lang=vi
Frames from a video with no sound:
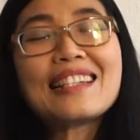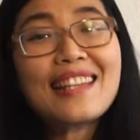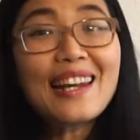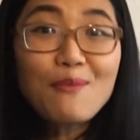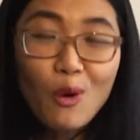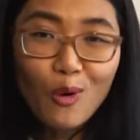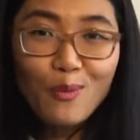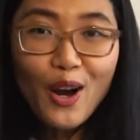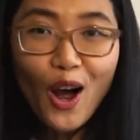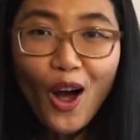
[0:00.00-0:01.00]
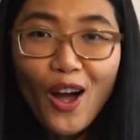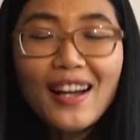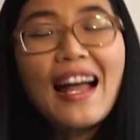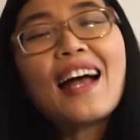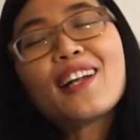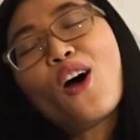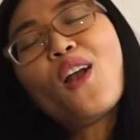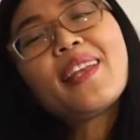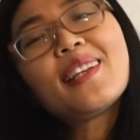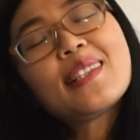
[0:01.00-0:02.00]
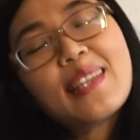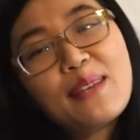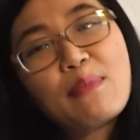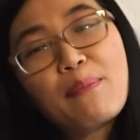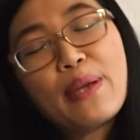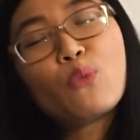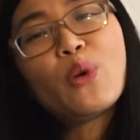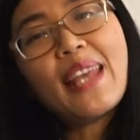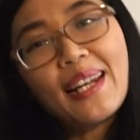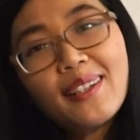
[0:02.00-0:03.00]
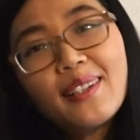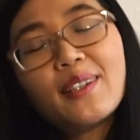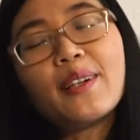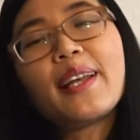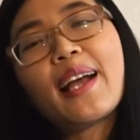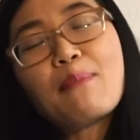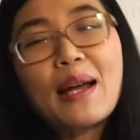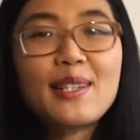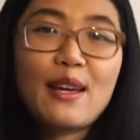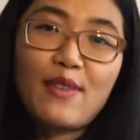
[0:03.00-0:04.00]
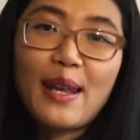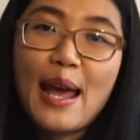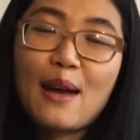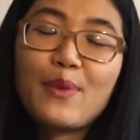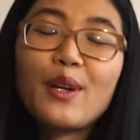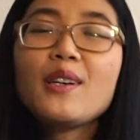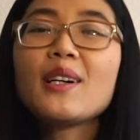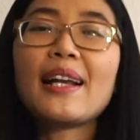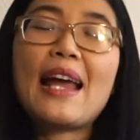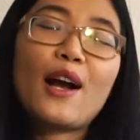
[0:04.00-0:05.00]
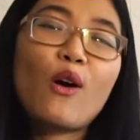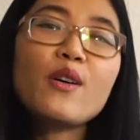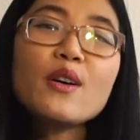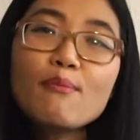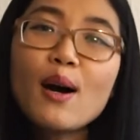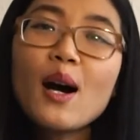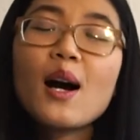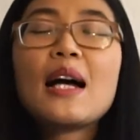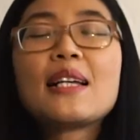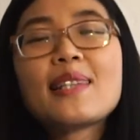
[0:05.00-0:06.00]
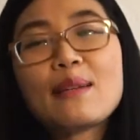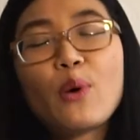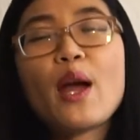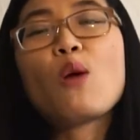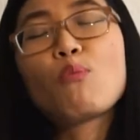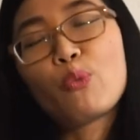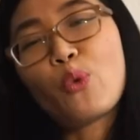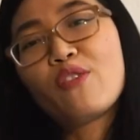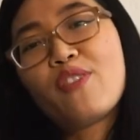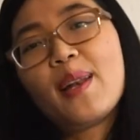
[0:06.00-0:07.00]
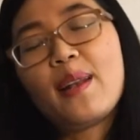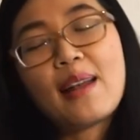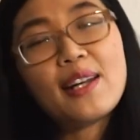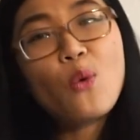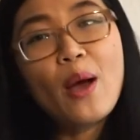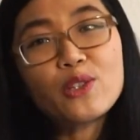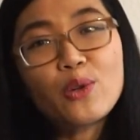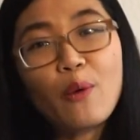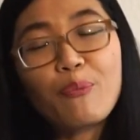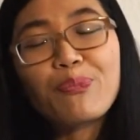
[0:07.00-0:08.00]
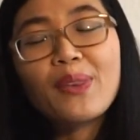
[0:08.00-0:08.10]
sắp học bổng không khó đó là những gì mà mình muốn nhắn gửi đến các bạn trẻ Việt Nam những người đang có ước mơ săn một cái học bổng toàn phần để ra nước ngoài du học